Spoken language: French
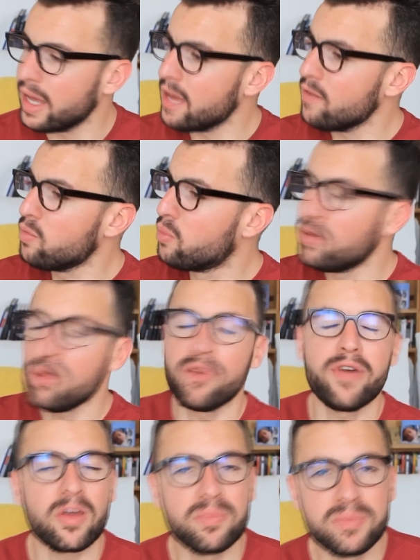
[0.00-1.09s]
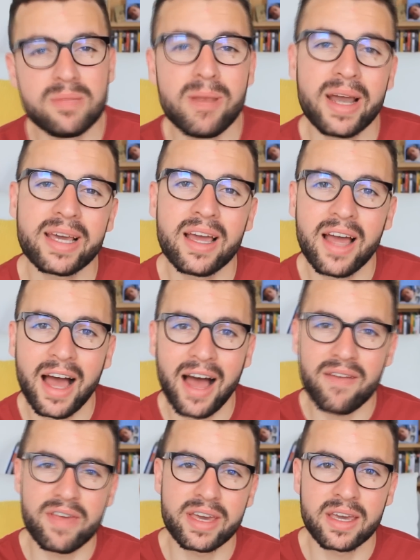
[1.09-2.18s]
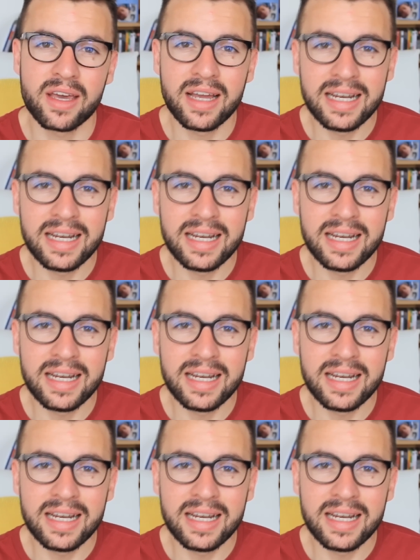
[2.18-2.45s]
et vous pouvez lui faire une petite blague avec.